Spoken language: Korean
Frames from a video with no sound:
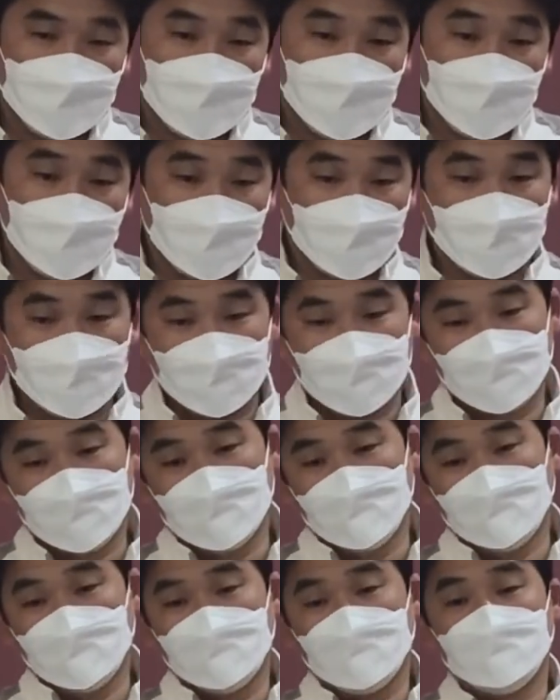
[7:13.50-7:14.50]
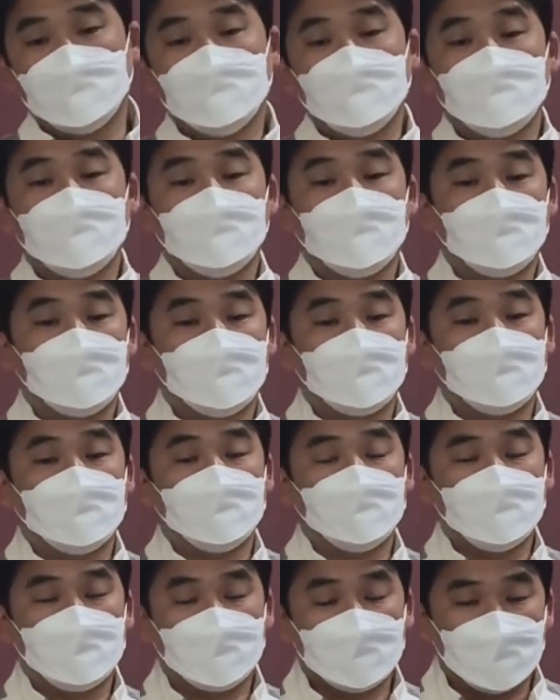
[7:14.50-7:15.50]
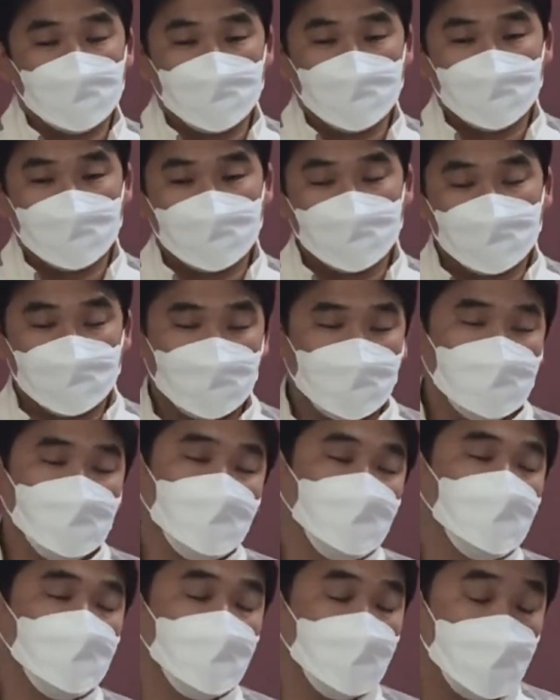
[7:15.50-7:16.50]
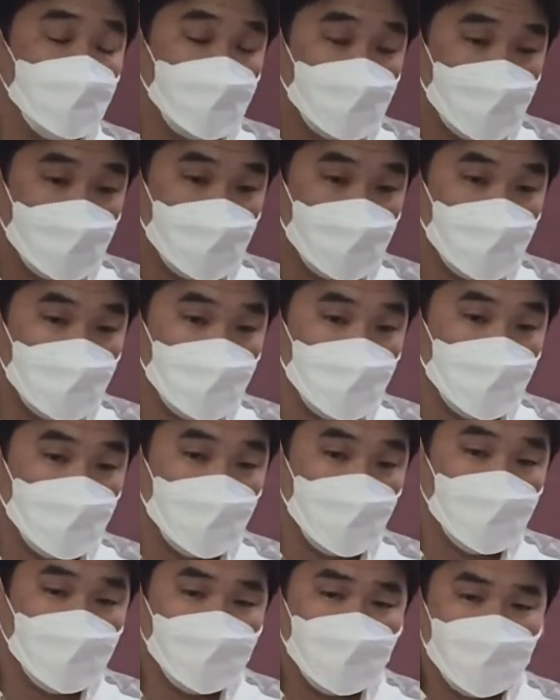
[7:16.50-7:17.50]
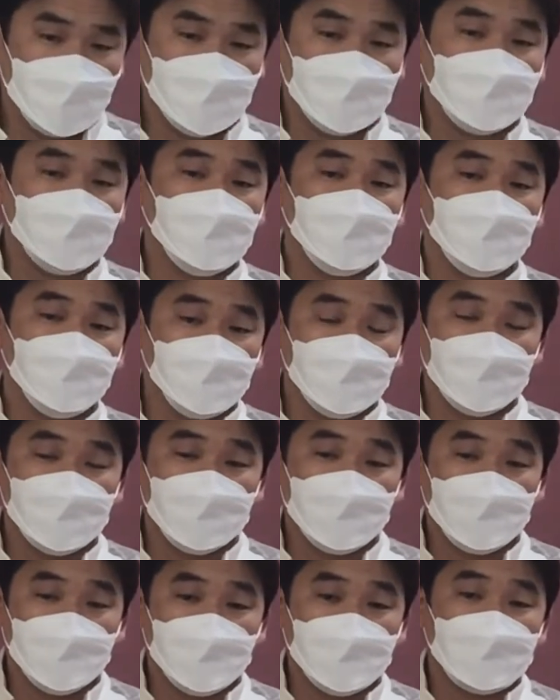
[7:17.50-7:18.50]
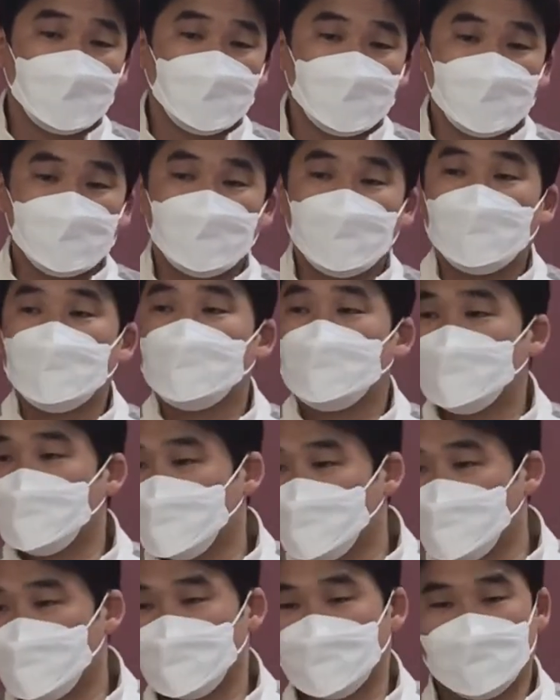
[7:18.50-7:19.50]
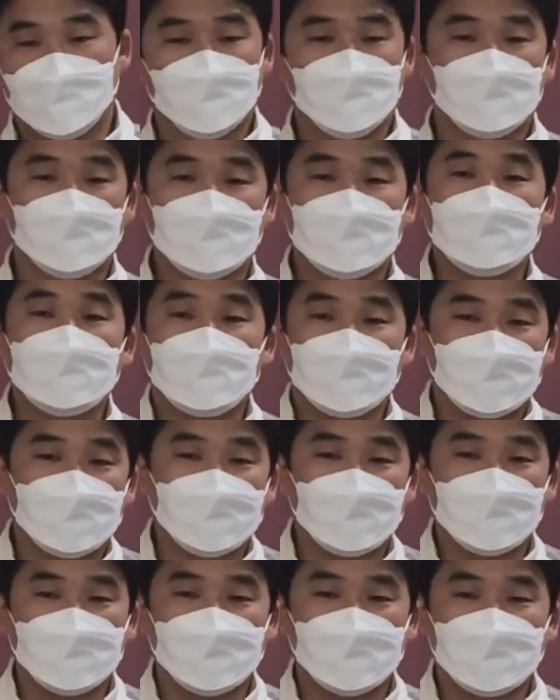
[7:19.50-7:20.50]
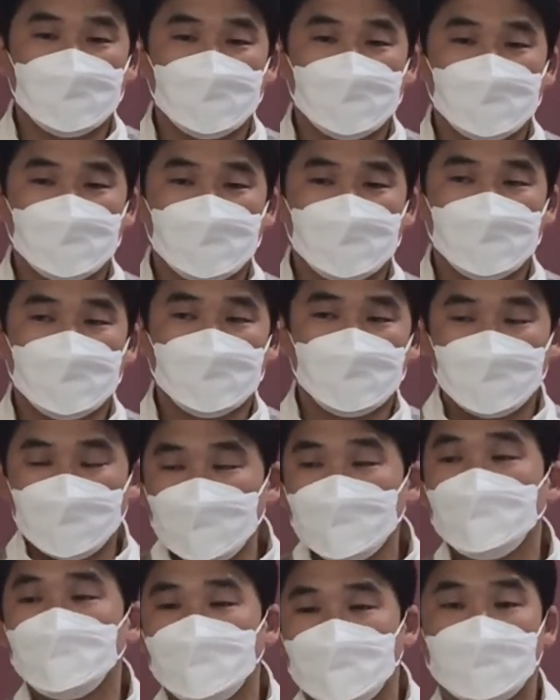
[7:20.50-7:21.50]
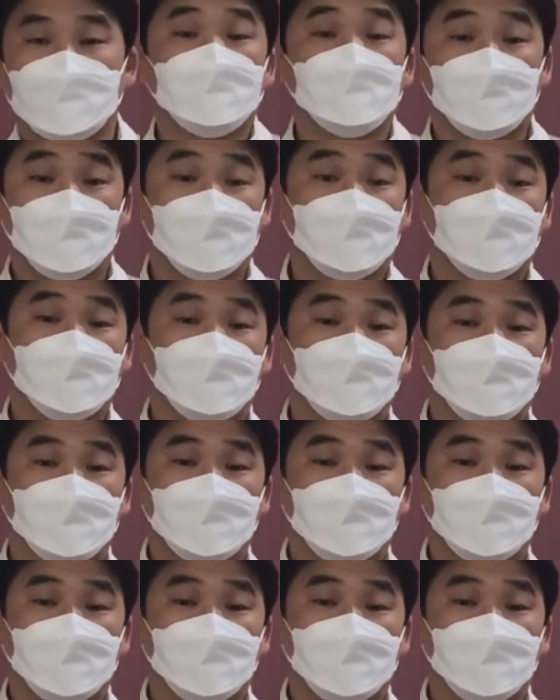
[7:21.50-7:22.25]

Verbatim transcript: 인간은 신념 없이는 신앙 없이는 살 수 없는 존재다. 어떠한 형태로든 다 신앙을 가지고 있어요. 신앙을. 신념을 가지고 있어요.